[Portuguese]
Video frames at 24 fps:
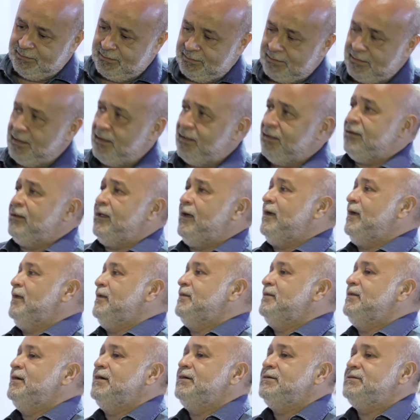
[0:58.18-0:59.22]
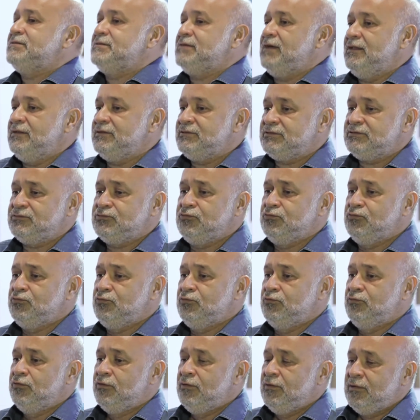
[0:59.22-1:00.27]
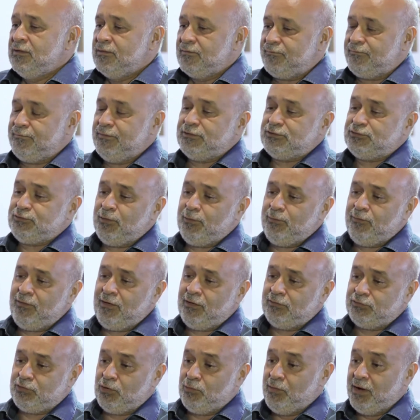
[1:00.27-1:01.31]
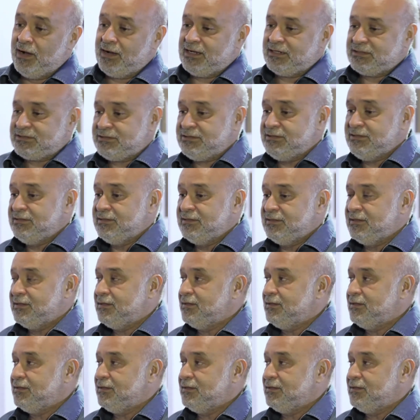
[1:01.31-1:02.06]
É, na realidade, Sérgio, o Festival do Abacaxi,